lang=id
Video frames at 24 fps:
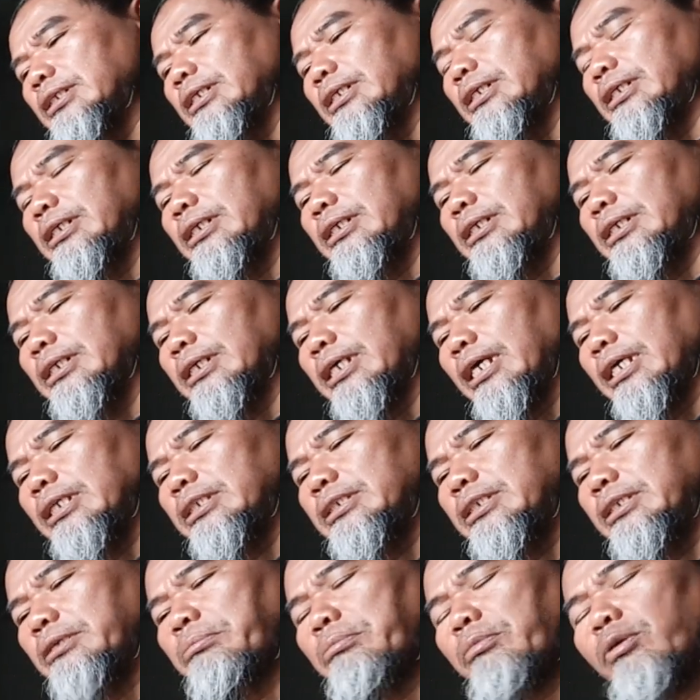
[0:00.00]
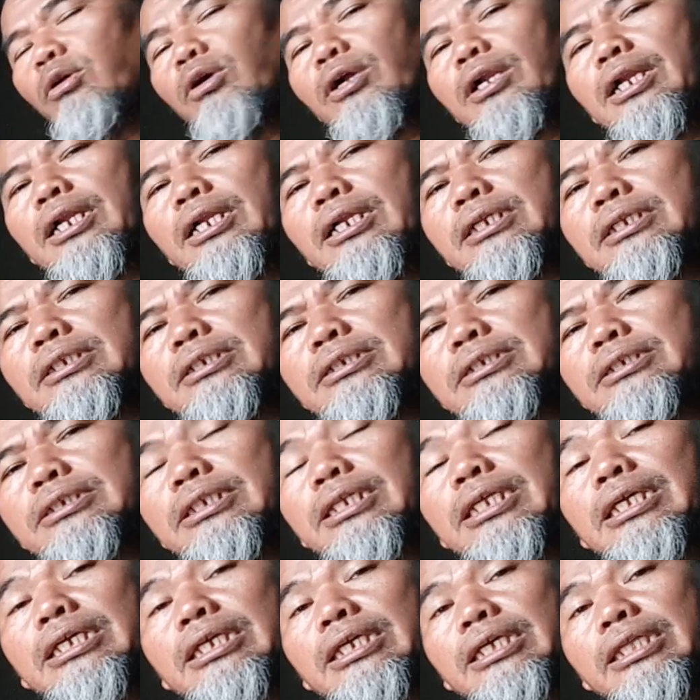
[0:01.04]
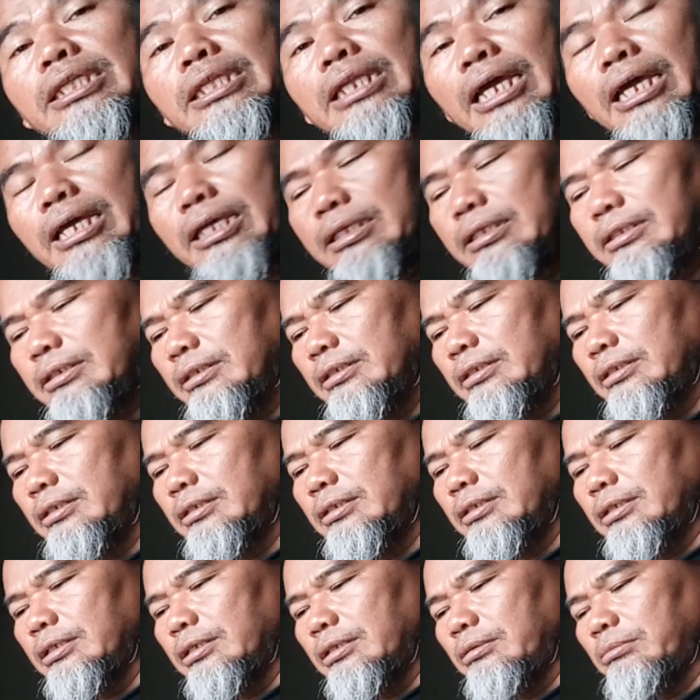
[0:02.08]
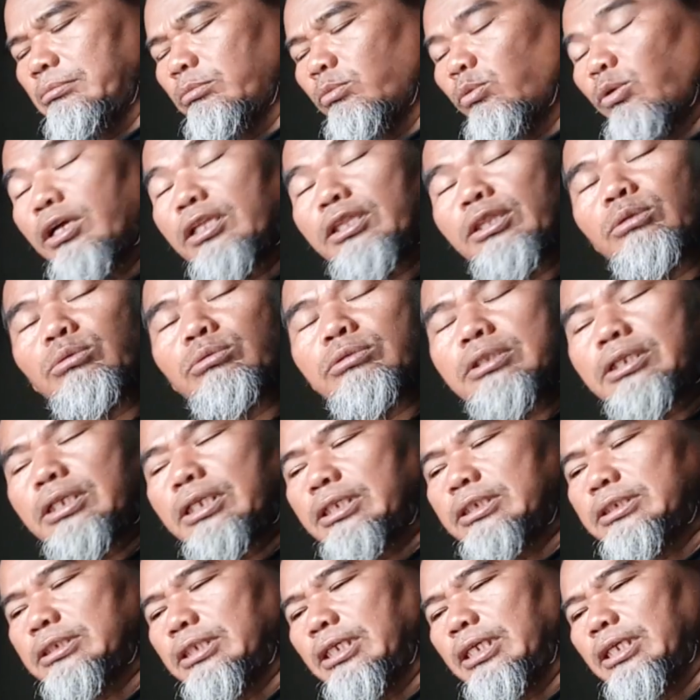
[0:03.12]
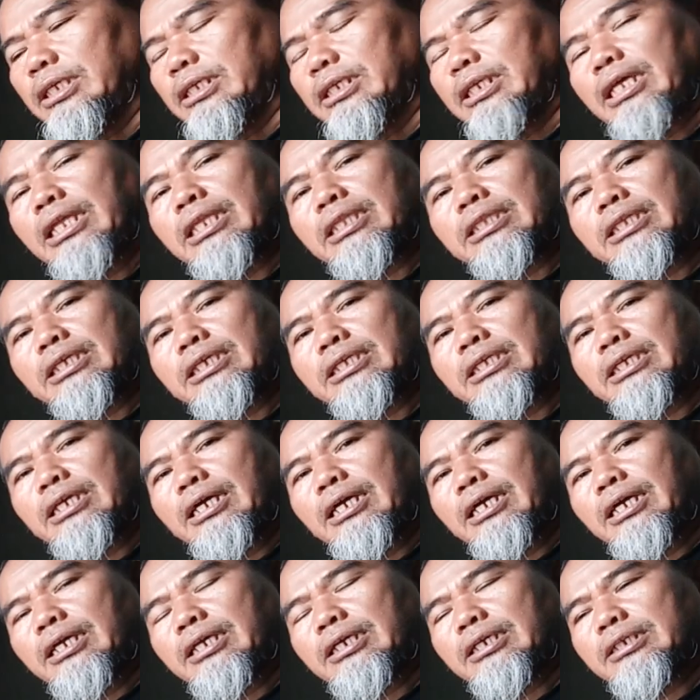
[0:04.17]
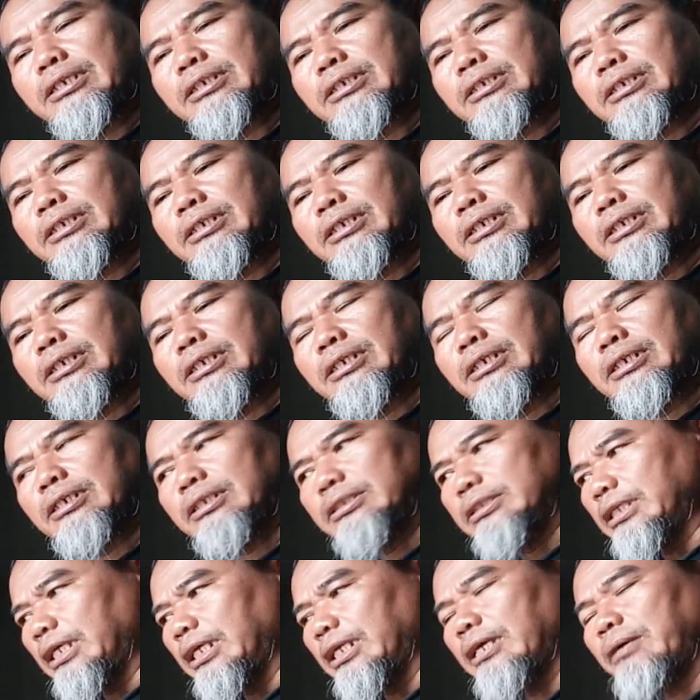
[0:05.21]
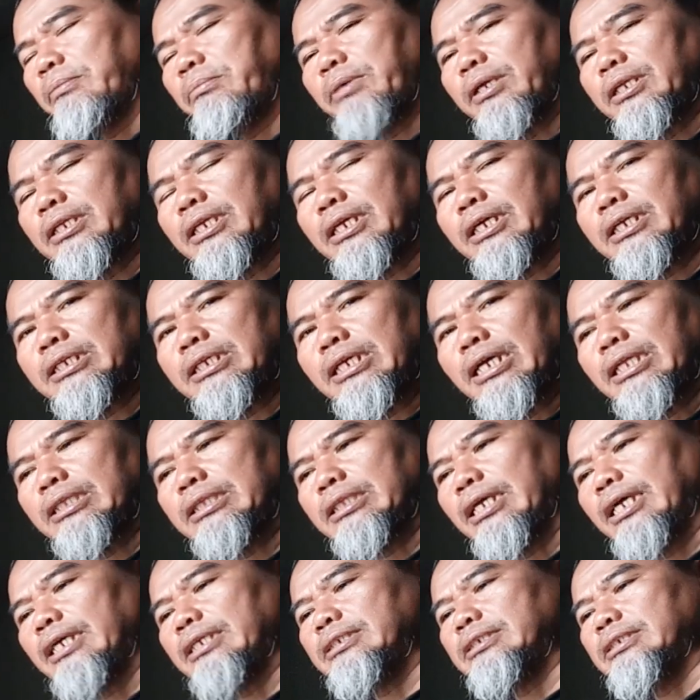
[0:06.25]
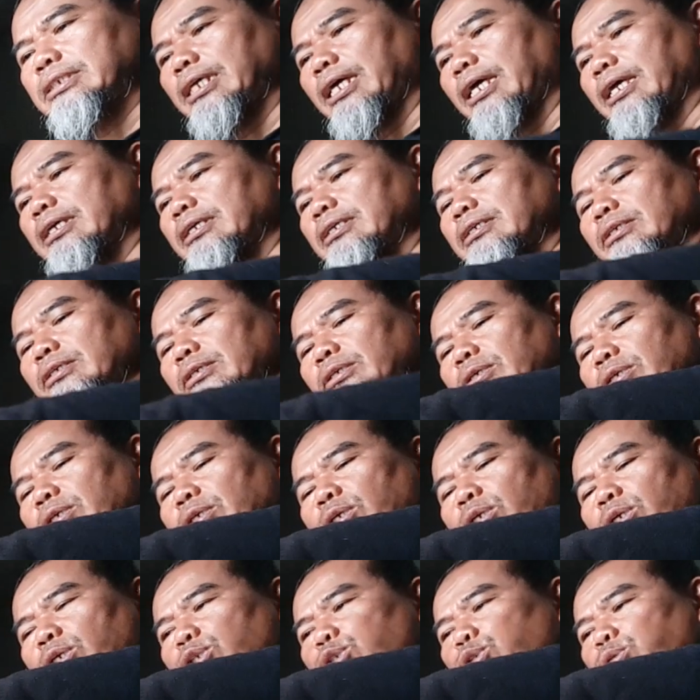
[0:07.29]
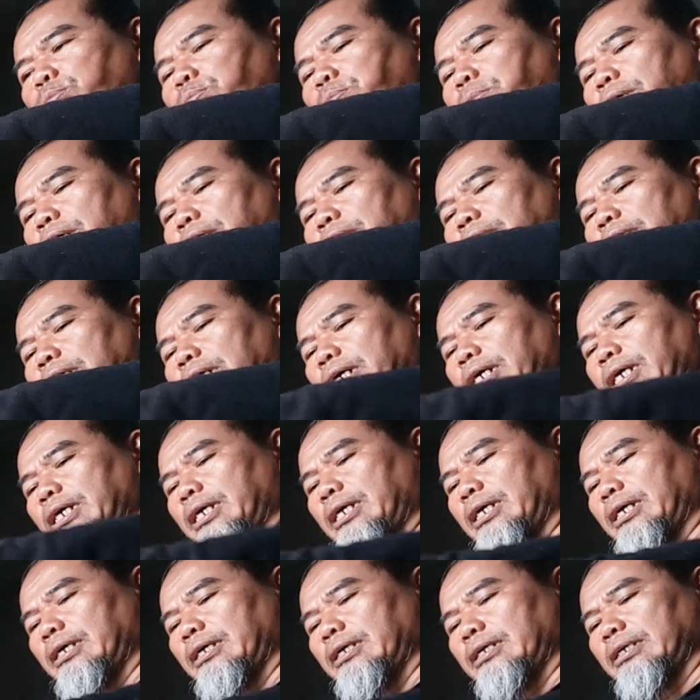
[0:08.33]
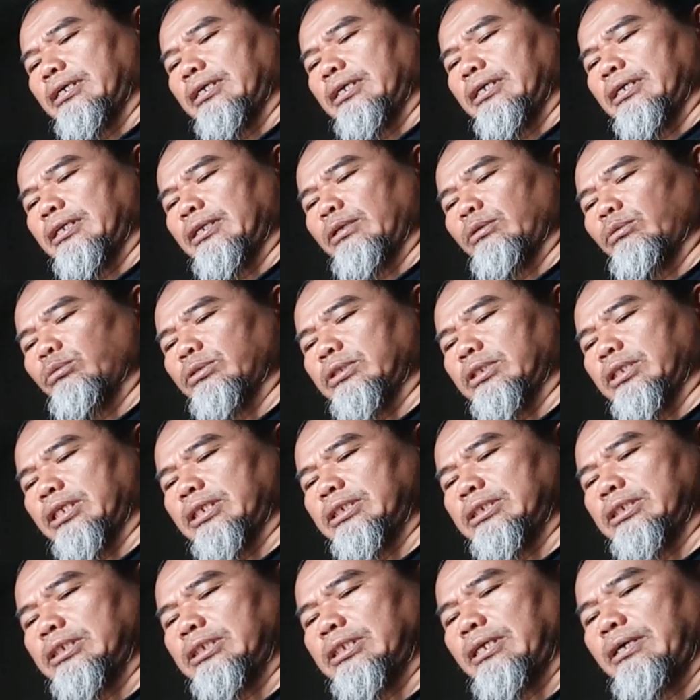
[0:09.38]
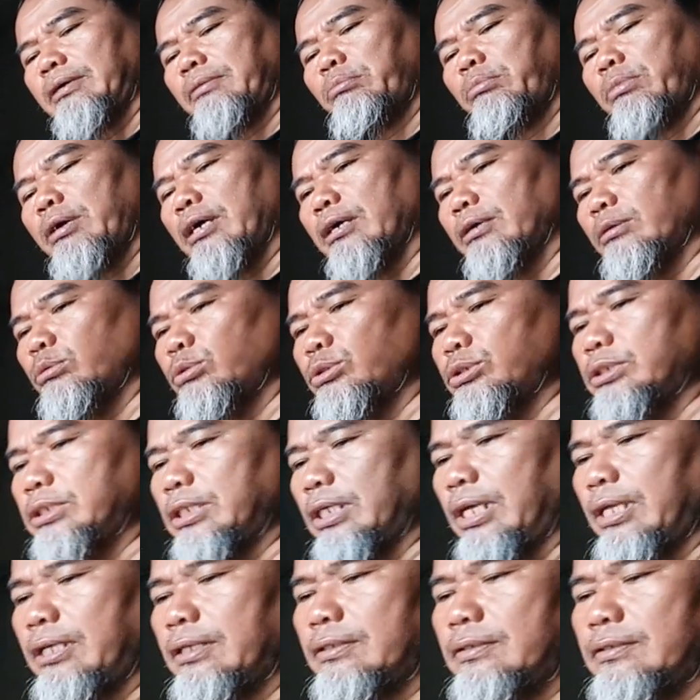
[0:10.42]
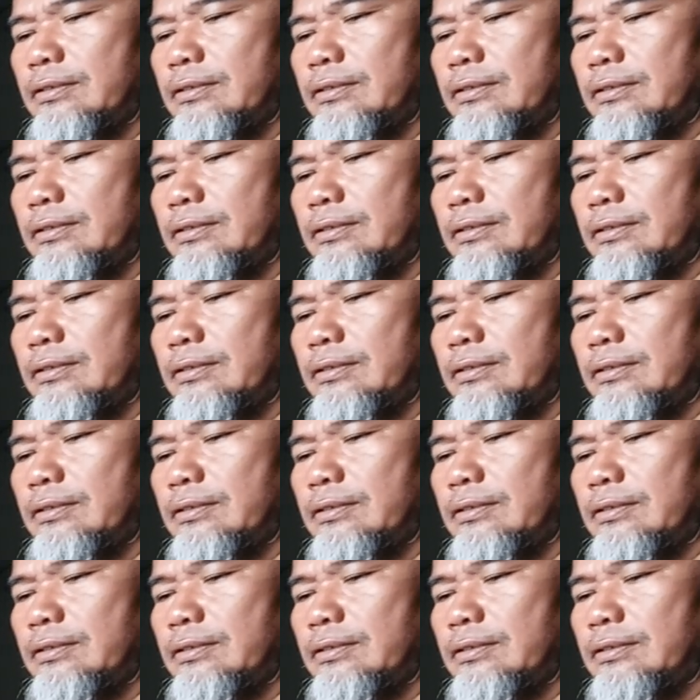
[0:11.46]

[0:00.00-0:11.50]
eh, kasih mol sedikit lah buat nutrisi nantinya eh, tanaman yang di atas ya supaya nutrisinya bagus ya